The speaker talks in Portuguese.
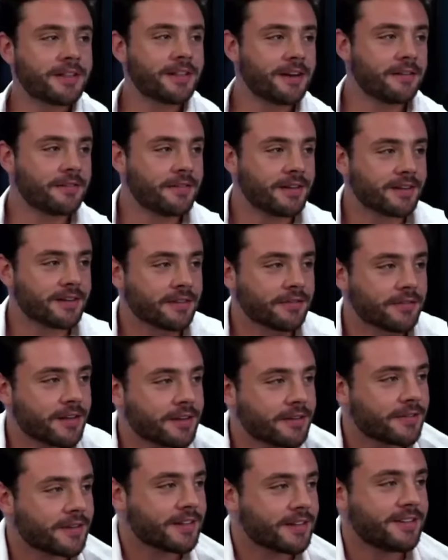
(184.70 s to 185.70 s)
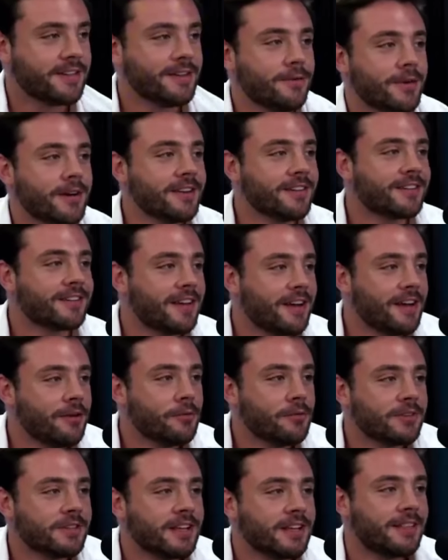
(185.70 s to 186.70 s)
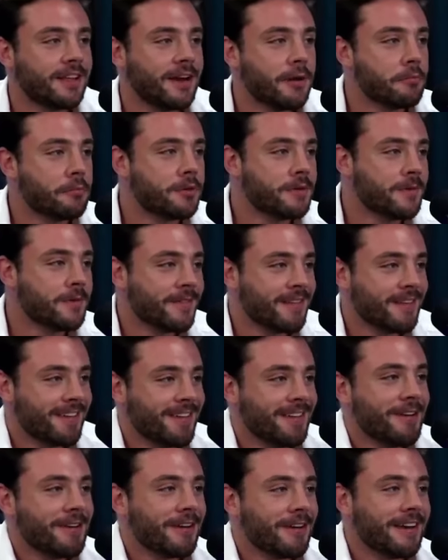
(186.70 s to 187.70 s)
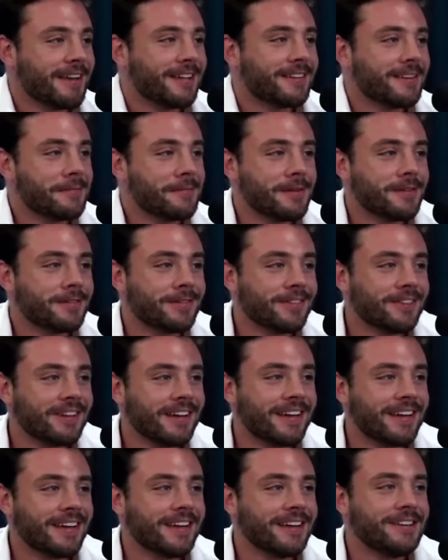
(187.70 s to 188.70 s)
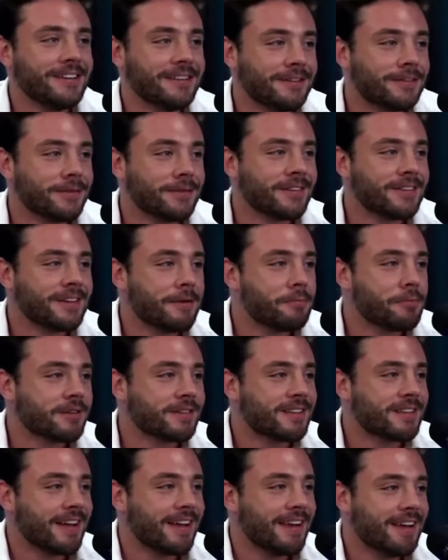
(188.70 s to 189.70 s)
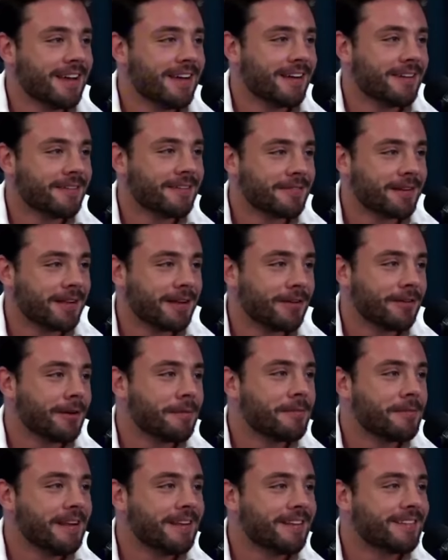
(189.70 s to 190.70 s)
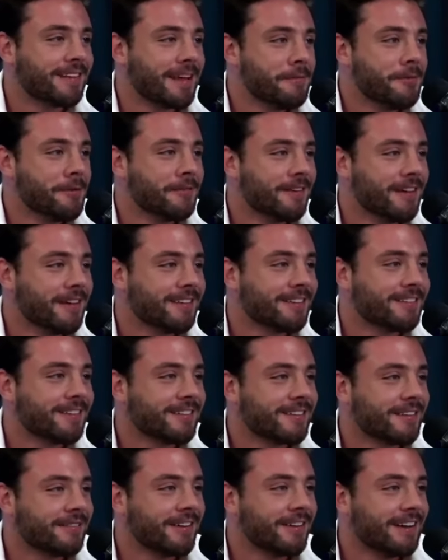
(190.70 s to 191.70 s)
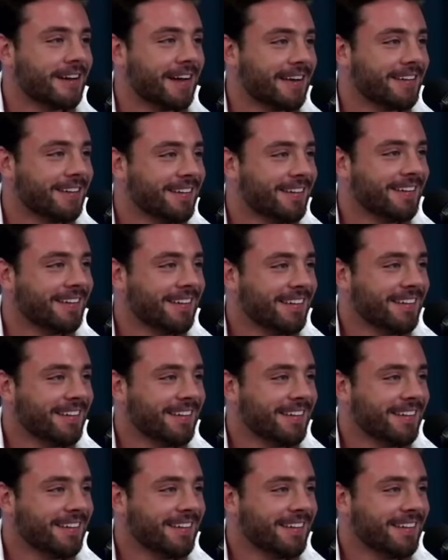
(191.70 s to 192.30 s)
uma entrevista falando que faz cinco anos que ele não usa trembo. Sim. Queria saber se você acredita, se você apostaria, falar o nome dele 100 mil vezes que isso é verdade.